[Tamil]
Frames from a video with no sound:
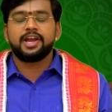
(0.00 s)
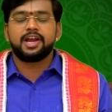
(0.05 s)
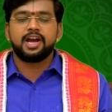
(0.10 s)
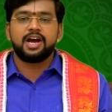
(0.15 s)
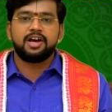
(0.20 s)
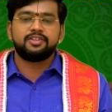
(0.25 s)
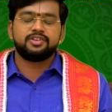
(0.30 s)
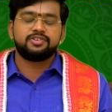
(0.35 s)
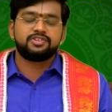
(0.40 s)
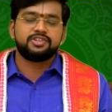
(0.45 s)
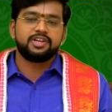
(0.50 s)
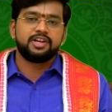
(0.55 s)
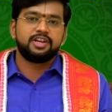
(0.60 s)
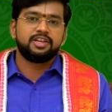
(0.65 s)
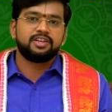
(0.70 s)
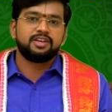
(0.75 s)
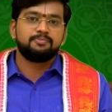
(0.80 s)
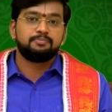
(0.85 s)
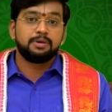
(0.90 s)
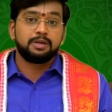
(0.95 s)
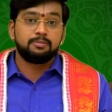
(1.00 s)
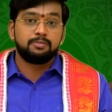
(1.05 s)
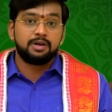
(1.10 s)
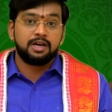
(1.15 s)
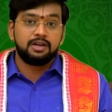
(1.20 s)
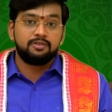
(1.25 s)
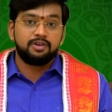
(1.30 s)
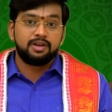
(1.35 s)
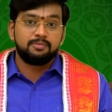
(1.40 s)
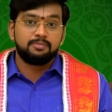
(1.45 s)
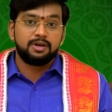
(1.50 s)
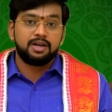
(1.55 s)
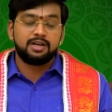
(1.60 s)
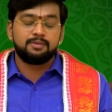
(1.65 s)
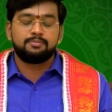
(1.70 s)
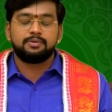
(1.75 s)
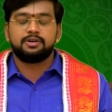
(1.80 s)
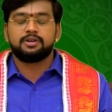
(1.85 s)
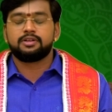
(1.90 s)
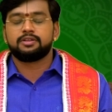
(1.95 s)
ஏகாதசி அன்னைக்கு பெருமாள்
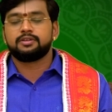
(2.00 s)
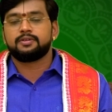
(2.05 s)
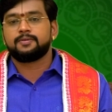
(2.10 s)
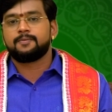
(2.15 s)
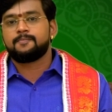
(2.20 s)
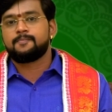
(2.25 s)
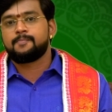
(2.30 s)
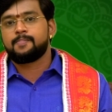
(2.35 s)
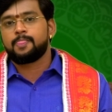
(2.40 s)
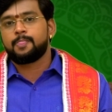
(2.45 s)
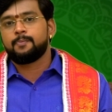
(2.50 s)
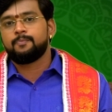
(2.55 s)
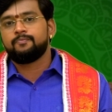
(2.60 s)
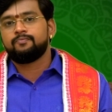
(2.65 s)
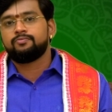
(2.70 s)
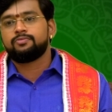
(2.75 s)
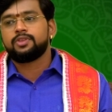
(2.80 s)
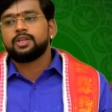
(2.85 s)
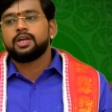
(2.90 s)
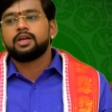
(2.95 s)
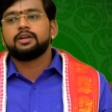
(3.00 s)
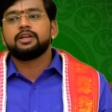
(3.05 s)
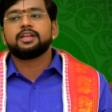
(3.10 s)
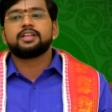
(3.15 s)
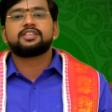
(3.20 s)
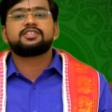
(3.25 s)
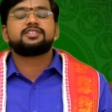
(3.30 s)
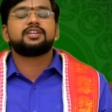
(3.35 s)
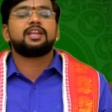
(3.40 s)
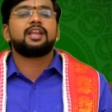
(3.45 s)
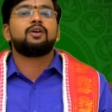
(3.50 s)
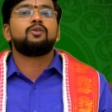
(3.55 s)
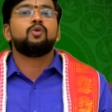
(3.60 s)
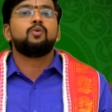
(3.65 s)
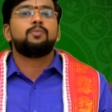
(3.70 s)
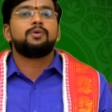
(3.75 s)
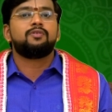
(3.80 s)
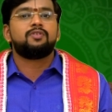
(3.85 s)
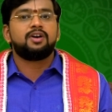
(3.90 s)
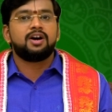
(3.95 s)
வழிபாடு பண்ணுறது நிர்ஜல
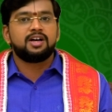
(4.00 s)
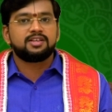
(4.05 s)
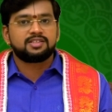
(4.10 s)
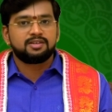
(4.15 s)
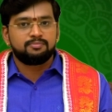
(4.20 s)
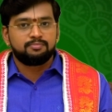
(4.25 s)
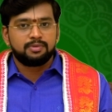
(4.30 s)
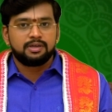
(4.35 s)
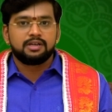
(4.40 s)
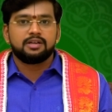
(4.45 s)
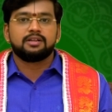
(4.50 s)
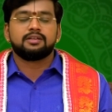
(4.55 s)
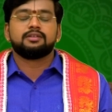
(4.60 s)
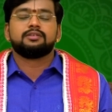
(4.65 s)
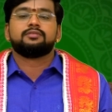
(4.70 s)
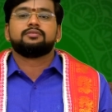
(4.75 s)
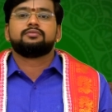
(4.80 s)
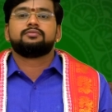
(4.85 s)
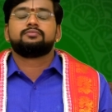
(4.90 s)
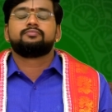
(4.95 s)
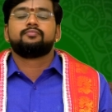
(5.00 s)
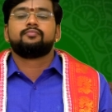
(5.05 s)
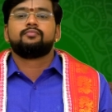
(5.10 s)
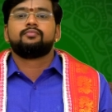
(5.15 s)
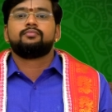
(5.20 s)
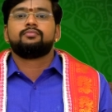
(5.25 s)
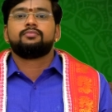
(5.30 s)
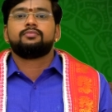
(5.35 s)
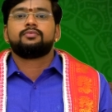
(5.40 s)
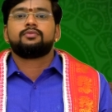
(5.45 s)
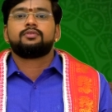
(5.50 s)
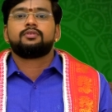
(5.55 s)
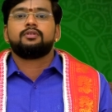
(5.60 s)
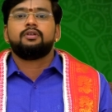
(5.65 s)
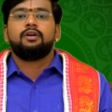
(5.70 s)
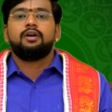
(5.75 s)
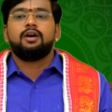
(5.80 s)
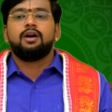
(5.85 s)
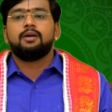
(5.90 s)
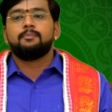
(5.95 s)
உபவாசம் பண்ணுறது
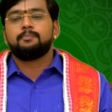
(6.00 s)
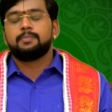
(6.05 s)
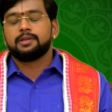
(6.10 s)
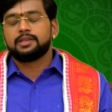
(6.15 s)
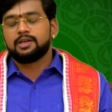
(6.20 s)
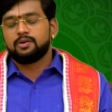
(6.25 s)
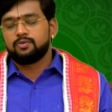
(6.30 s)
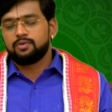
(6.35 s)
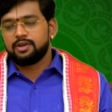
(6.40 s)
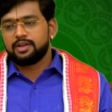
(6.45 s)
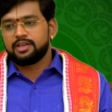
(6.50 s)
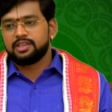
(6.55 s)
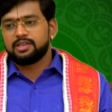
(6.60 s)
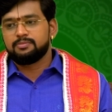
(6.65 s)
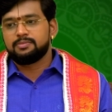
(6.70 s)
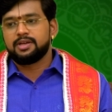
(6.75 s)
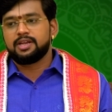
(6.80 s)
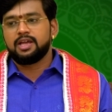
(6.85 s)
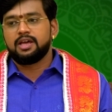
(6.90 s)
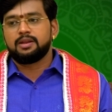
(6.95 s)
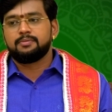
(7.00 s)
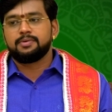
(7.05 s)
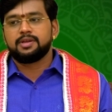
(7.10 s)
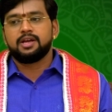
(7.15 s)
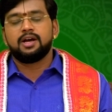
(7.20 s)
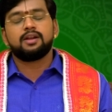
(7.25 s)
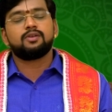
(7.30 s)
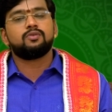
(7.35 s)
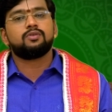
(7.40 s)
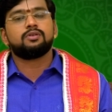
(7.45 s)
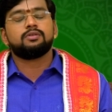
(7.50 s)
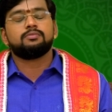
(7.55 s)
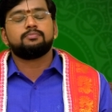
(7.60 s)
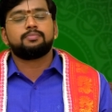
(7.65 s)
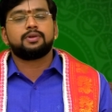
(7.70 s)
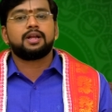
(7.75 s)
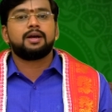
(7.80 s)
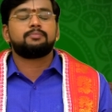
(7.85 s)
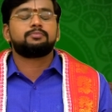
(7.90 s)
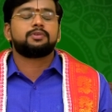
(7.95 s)
அப்போ தான் உங்களுக்கு இந்த மாதிரி அருமையான ஒரு
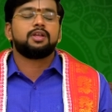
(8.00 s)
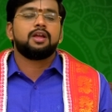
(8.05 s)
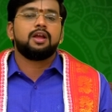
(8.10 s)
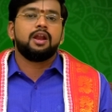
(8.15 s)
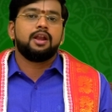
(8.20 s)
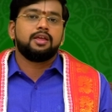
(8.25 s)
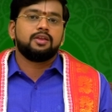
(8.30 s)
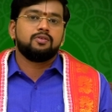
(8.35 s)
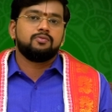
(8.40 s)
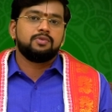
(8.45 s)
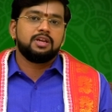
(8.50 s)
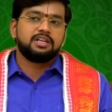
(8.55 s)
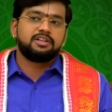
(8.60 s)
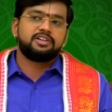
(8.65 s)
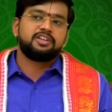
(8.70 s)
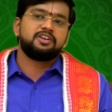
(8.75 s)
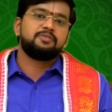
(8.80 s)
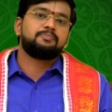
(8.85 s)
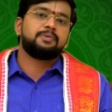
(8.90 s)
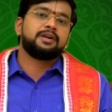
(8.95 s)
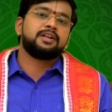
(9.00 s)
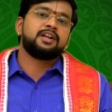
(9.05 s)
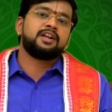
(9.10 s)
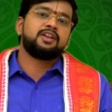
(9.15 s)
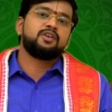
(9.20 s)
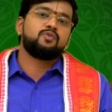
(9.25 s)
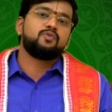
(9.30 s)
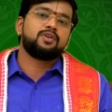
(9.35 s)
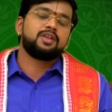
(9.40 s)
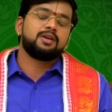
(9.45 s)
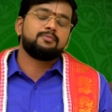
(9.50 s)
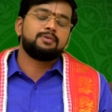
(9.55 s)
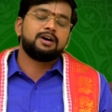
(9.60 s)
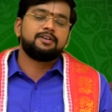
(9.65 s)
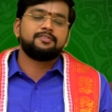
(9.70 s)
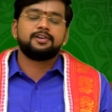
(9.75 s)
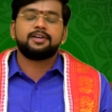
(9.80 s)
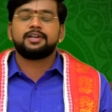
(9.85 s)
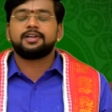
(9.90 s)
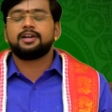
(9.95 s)
பிராப்தம் கிடைக்கும் எட்டு பன்னெண்டு கூடிய
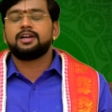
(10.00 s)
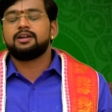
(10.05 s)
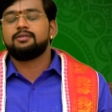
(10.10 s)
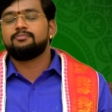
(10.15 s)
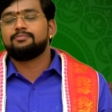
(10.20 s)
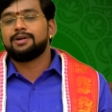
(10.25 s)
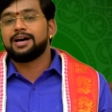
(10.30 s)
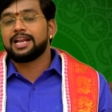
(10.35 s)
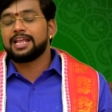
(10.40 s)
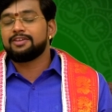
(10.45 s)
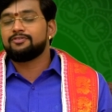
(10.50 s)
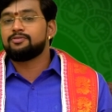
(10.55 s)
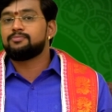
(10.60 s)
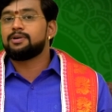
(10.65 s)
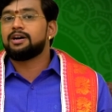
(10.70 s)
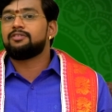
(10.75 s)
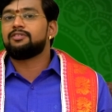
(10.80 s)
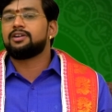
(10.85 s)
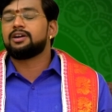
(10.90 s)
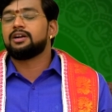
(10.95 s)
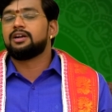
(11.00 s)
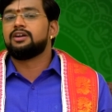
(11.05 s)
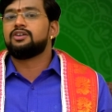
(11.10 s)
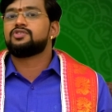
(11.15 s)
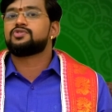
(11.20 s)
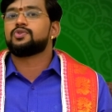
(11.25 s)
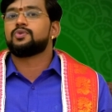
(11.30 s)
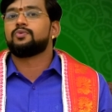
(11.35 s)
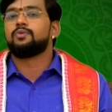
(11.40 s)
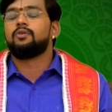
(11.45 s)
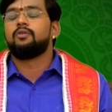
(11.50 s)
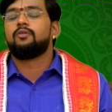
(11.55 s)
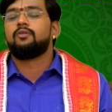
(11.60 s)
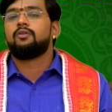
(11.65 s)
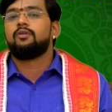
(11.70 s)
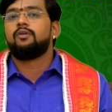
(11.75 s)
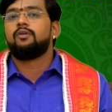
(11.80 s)
பாவகங்கள் மறைவு பாவங்கள்னு சொல்லுவோம்